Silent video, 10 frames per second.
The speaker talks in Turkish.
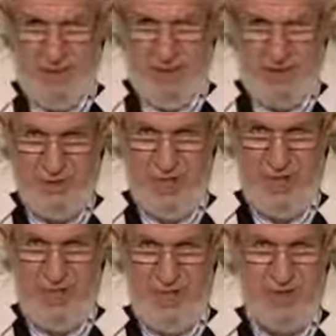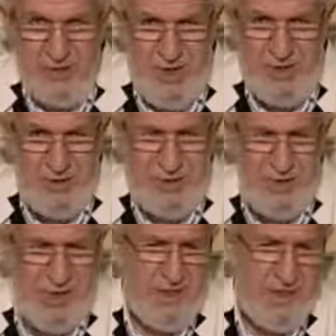Yah, ağaç yaş
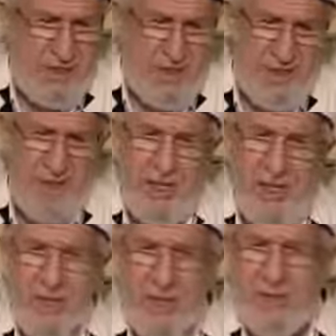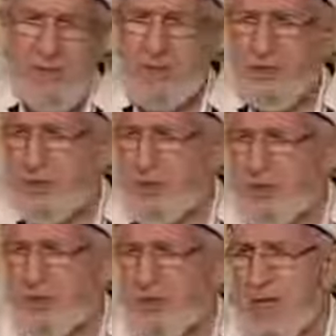iken eğilir. Ondan sonra
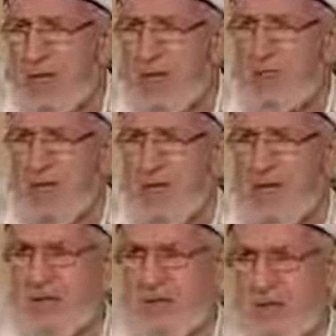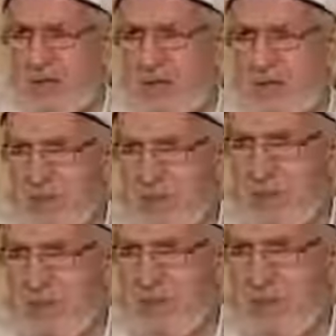büluğa erince
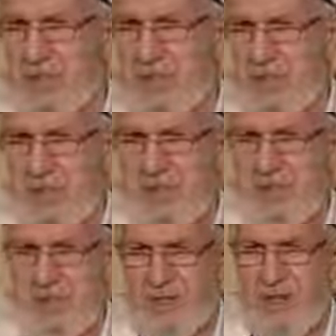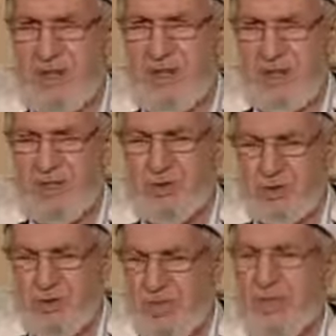kesin namaz kılacak, oruç
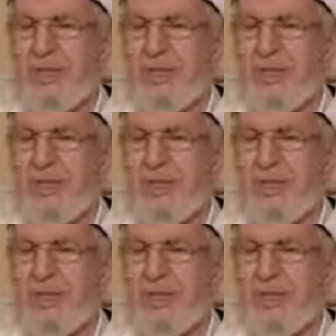tutacak.